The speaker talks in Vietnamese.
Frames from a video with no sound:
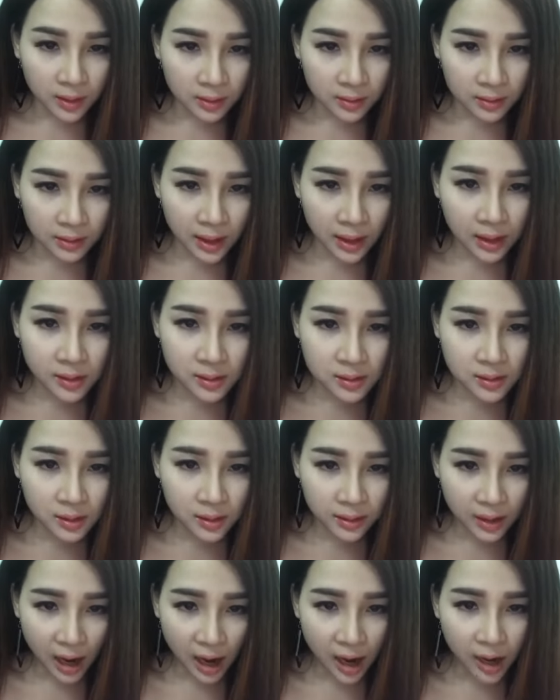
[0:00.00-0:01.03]
nó hết
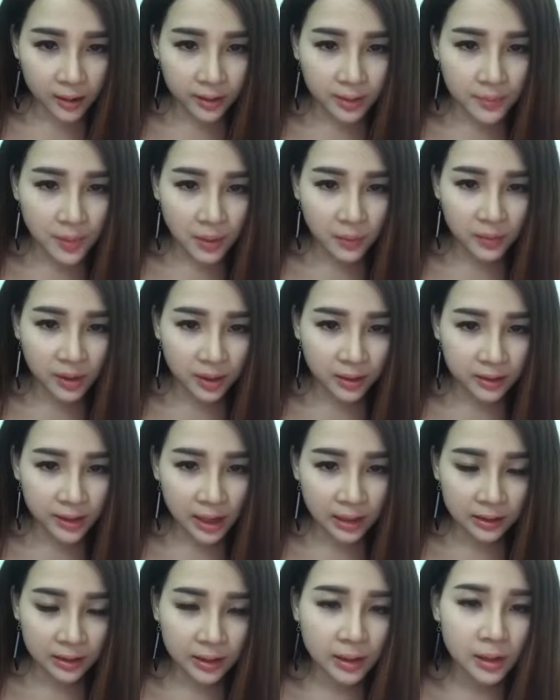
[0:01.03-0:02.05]
sưng đỏ, nó bong dần
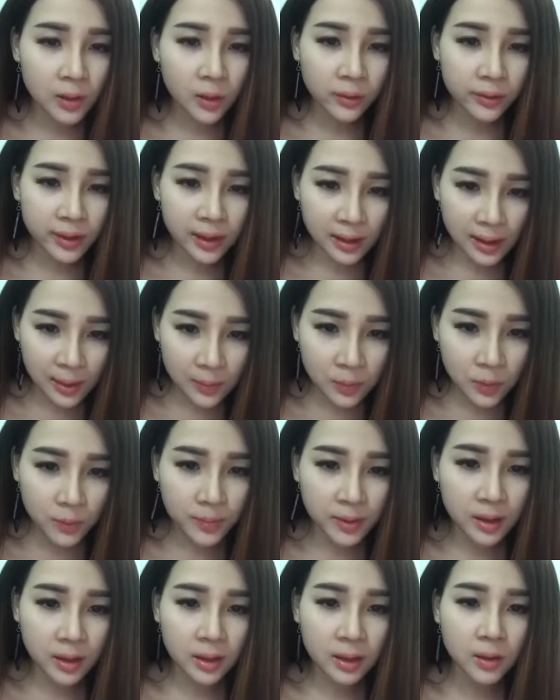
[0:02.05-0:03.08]
dần thì cái lỗ chân lông của
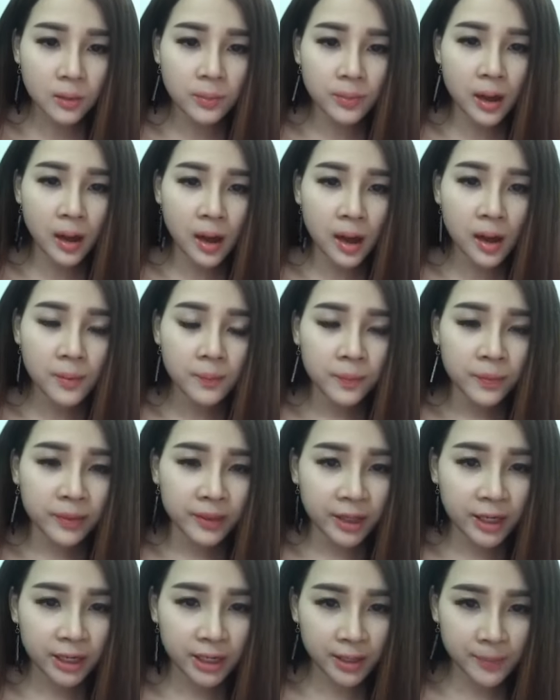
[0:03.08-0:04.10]
mình ở lúc đó
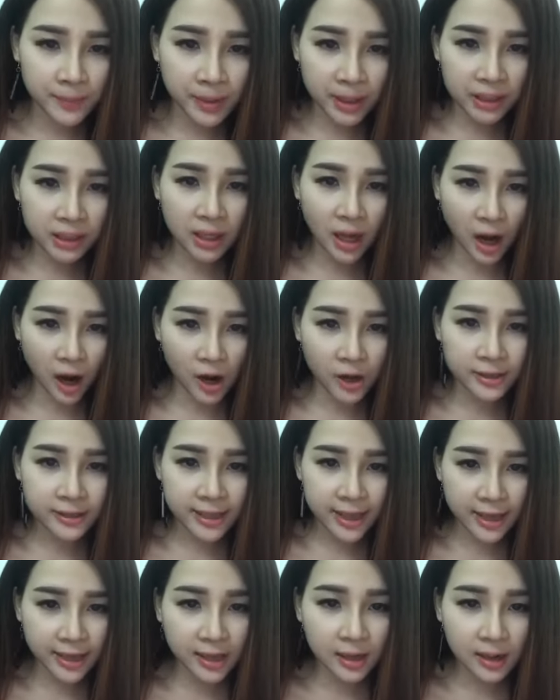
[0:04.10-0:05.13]
thì nó mới nhỏ
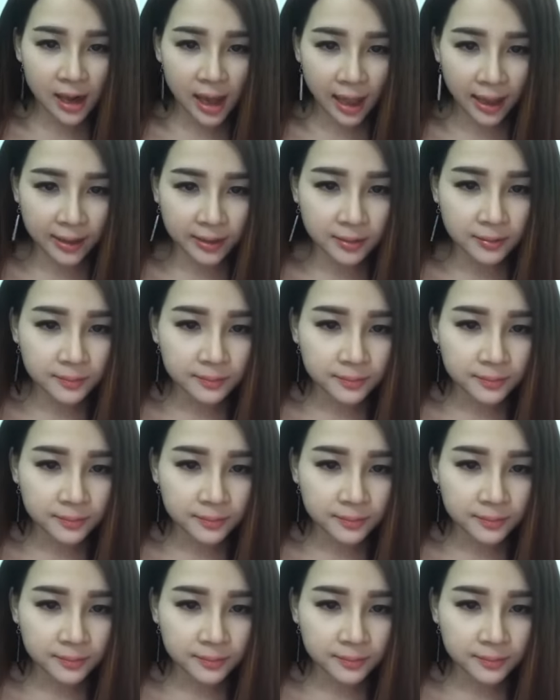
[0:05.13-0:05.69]
se khít lại.